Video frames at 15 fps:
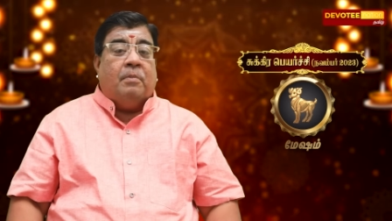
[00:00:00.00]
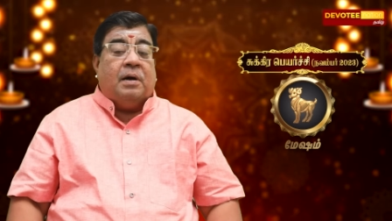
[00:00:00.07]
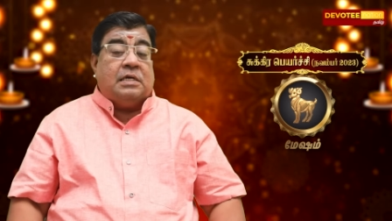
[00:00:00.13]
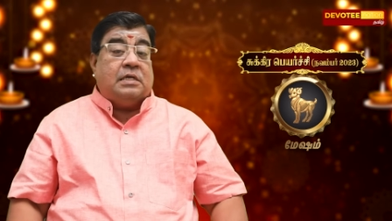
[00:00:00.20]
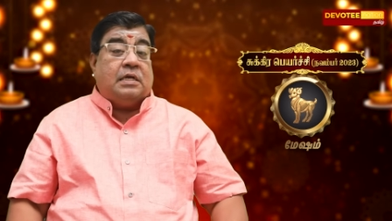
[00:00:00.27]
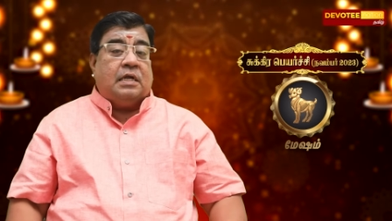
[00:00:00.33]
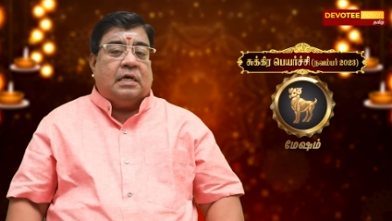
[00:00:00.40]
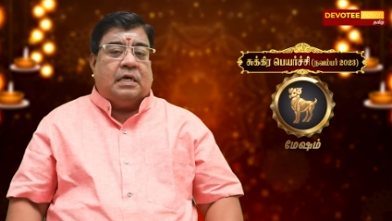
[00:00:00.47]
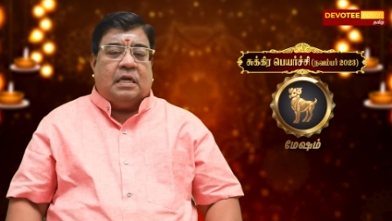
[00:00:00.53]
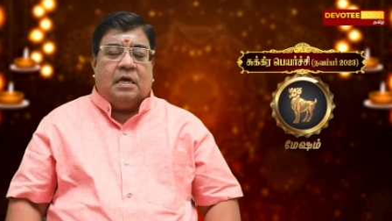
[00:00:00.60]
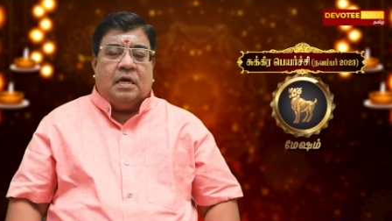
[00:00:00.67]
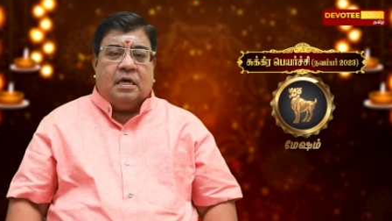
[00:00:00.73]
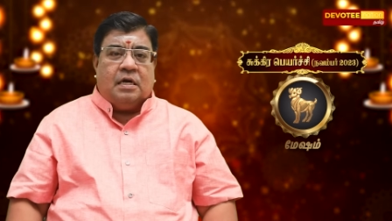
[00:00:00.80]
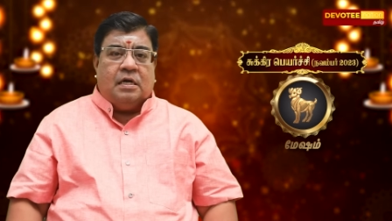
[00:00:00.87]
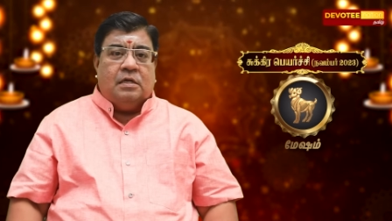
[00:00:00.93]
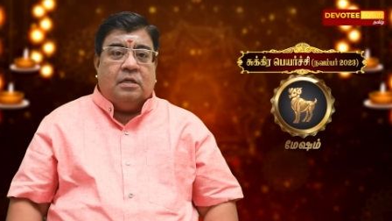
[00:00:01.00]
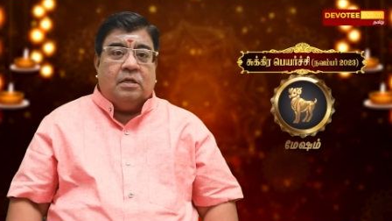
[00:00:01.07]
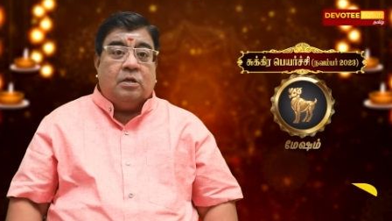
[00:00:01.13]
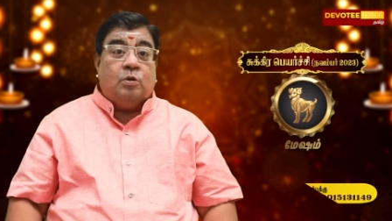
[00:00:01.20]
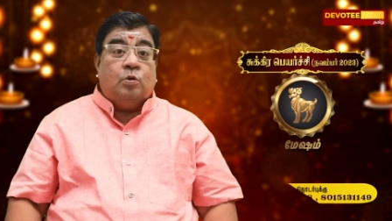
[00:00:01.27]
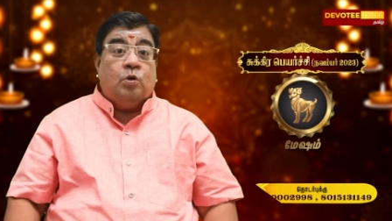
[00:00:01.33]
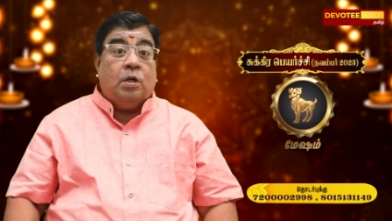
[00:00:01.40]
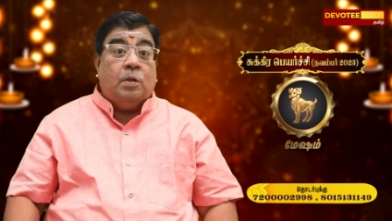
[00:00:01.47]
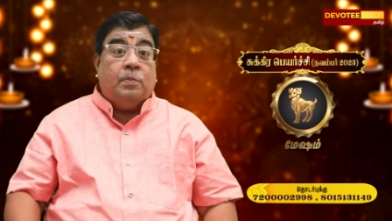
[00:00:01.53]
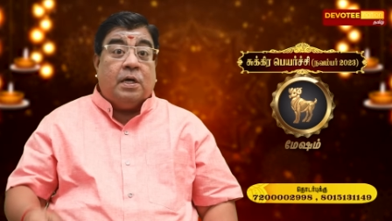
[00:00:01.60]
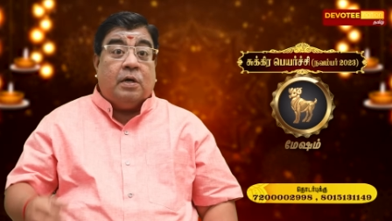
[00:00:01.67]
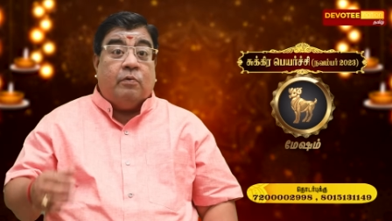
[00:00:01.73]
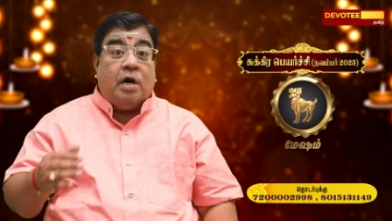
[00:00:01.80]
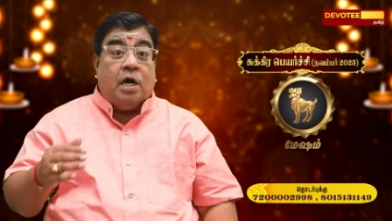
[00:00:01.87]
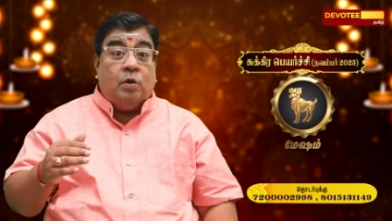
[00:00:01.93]
மற்ற கிரகங்கள் குரு
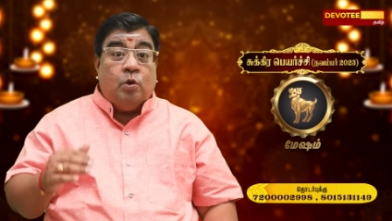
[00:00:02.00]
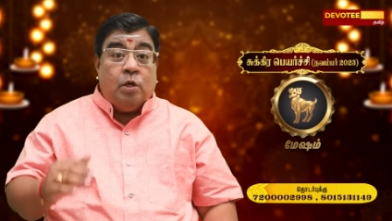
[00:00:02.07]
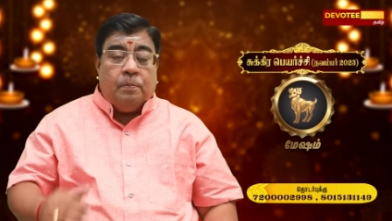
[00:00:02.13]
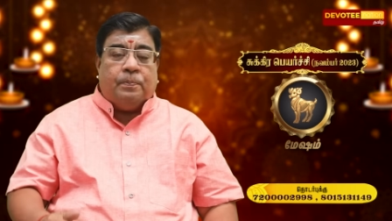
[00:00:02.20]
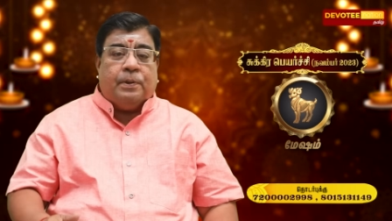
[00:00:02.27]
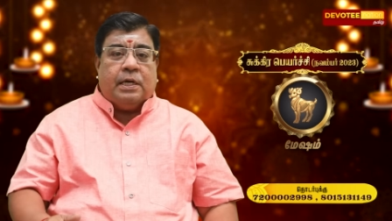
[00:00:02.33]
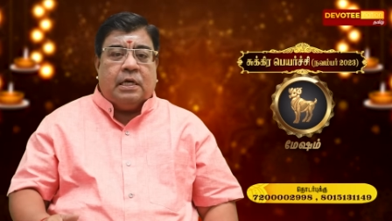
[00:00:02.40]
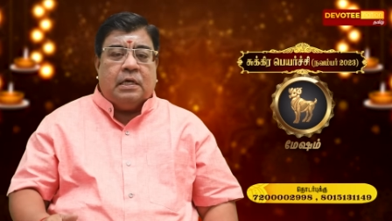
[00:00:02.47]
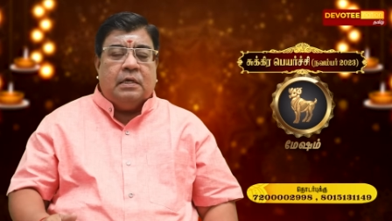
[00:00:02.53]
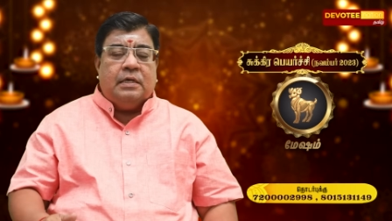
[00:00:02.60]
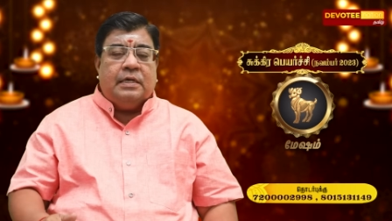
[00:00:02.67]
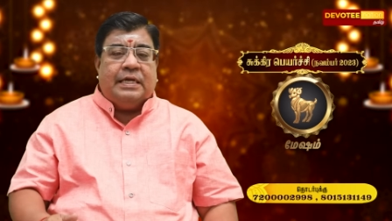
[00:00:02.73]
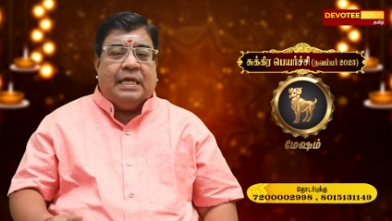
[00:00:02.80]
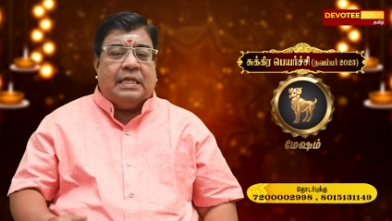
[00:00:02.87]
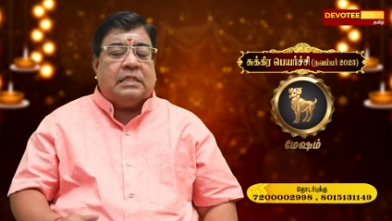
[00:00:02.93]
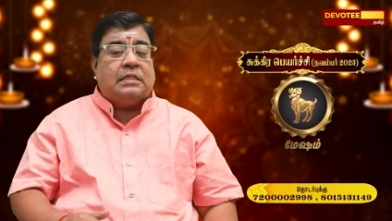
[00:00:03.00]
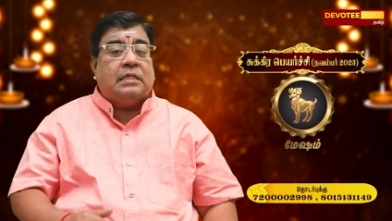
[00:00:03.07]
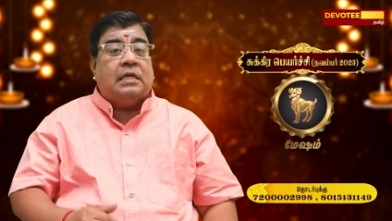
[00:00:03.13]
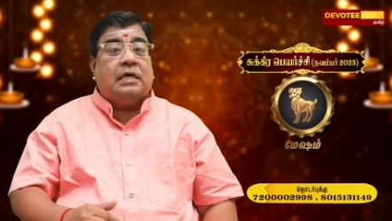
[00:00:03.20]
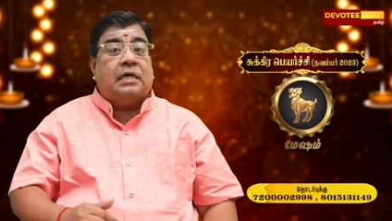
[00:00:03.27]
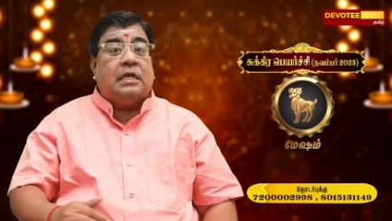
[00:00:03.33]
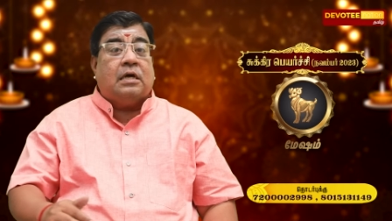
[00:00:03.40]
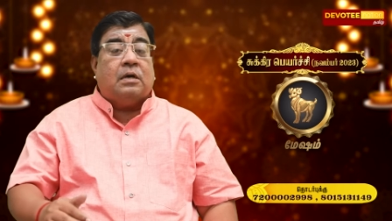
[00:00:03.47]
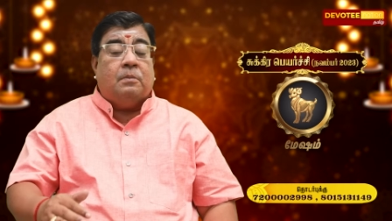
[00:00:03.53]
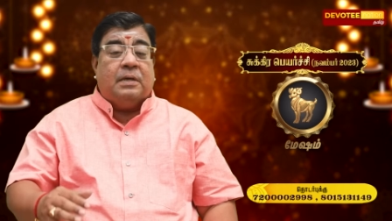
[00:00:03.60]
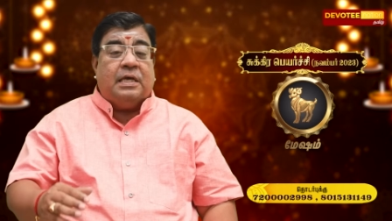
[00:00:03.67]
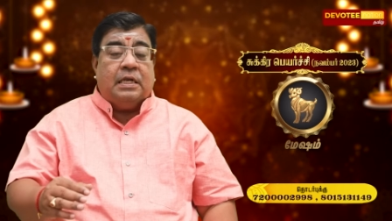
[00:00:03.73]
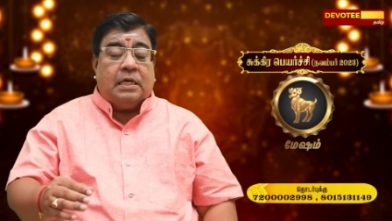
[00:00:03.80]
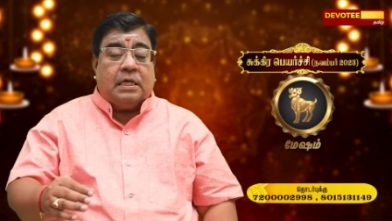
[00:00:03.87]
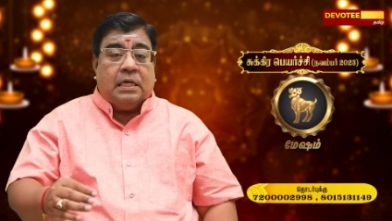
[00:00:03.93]
பகவான் உள்பட எத்தனை கிரகம்
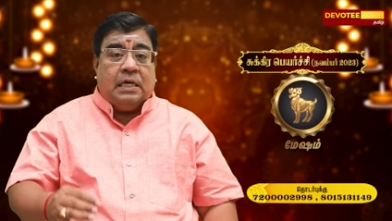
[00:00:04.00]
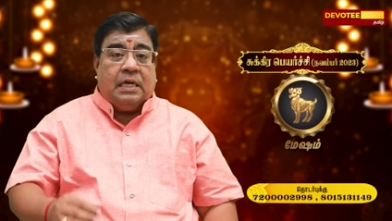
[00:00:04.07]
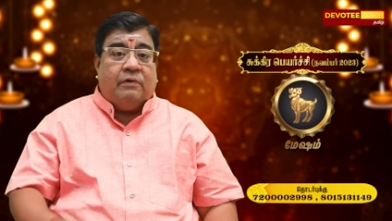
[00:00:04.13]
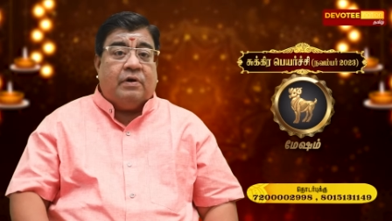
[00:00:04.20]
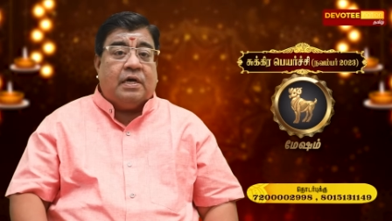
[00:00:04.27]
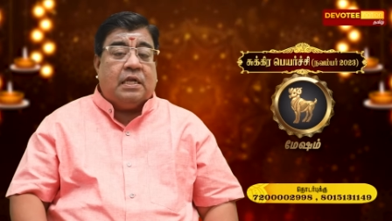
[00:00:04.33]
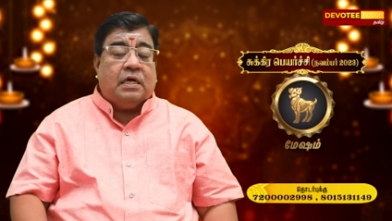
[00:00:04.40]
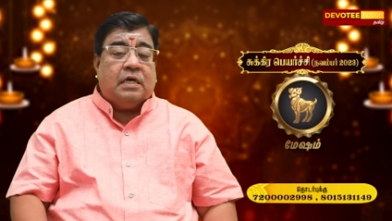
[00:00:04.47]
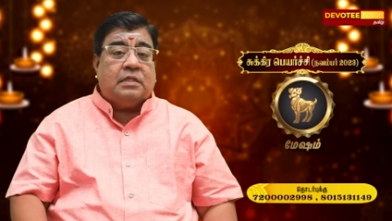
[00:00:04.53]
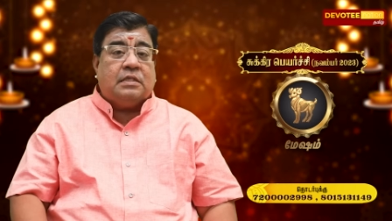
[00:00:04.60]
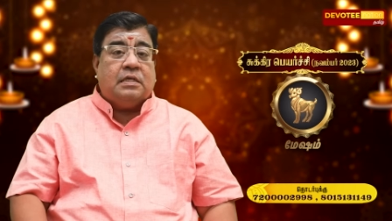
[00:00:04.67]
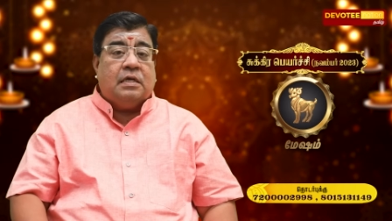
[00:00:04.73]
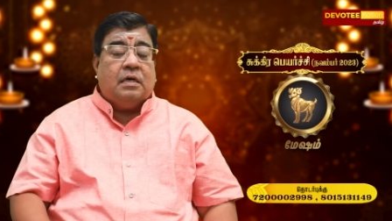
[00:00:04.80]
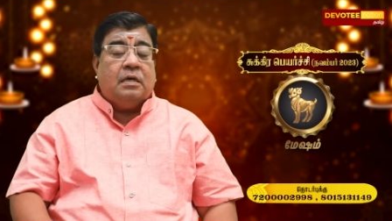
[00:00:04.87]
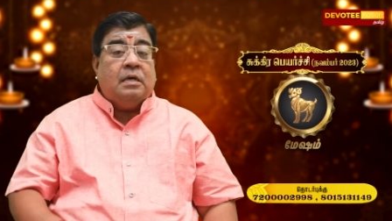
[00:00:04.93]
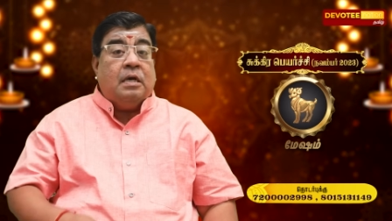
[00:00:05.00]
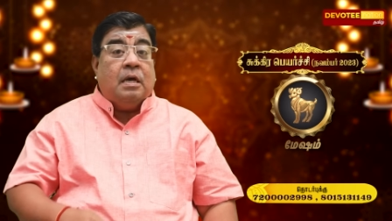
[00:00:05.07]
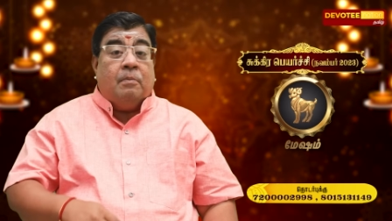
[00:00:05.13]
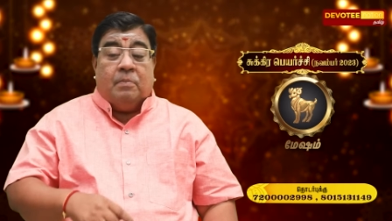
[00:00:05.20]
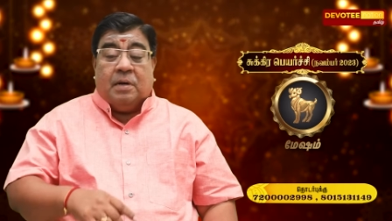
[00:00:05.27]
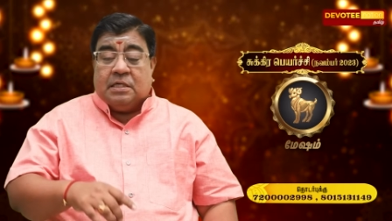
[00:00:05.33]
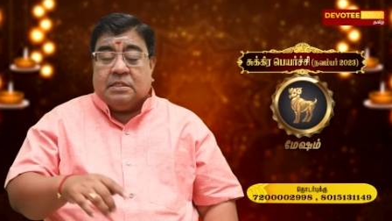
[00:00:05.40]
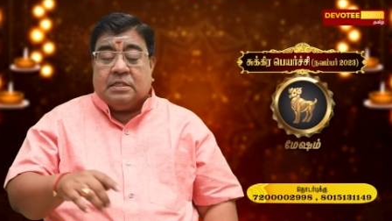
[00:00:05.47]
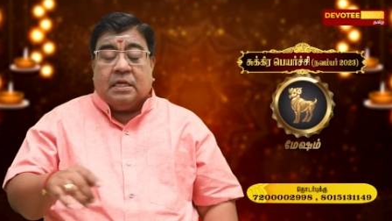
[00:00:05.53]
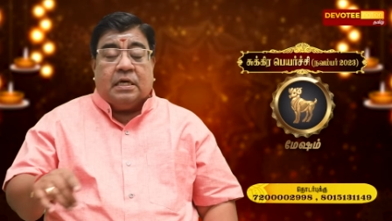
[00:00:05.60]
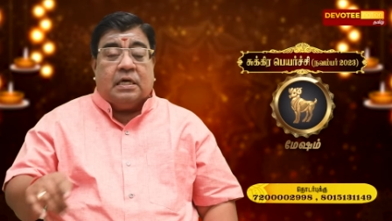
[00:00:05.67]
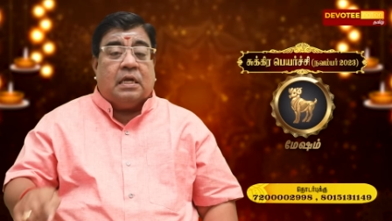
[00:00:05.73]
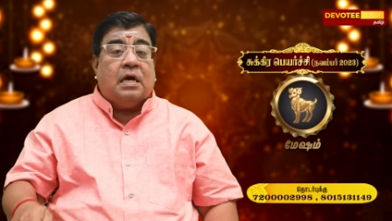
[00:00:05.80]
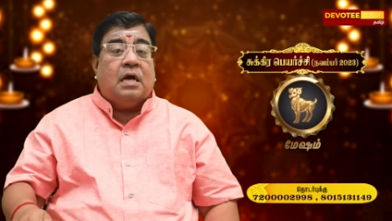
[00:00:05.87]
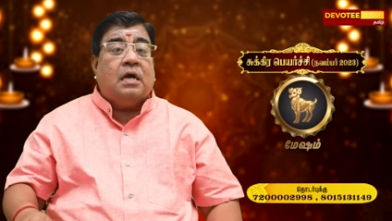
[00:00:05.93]
இருக்கிற நவகிரகத்தில் மற்ற
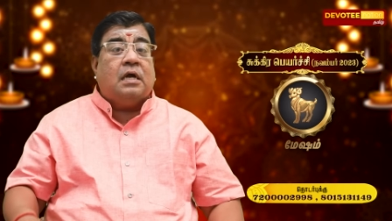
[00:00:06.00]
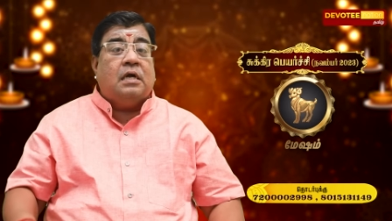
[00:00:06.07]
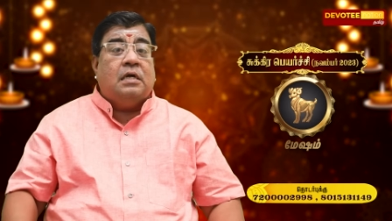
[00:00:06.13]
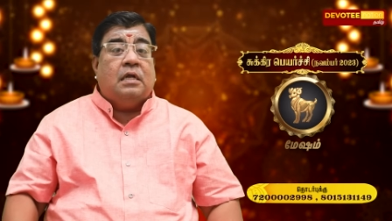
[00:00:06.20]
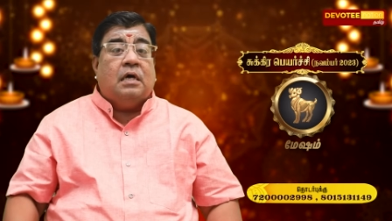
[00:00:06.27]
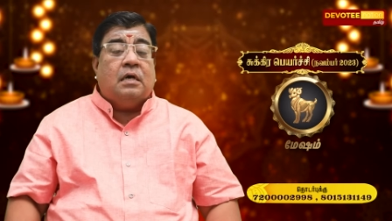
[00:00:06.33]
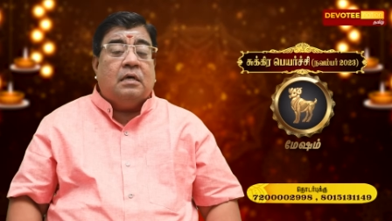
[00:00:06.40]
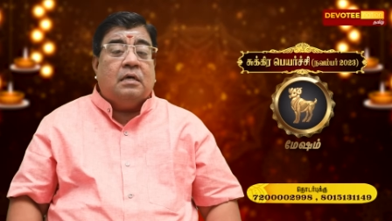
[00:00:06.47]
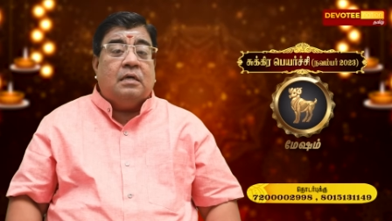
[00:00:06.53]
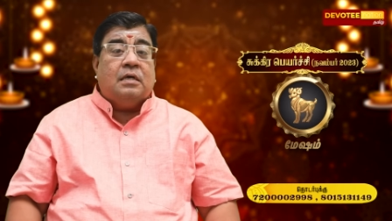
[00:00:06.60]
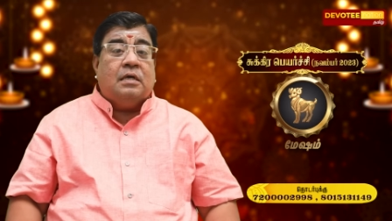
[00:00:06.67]
கிரகங்கள்லாம்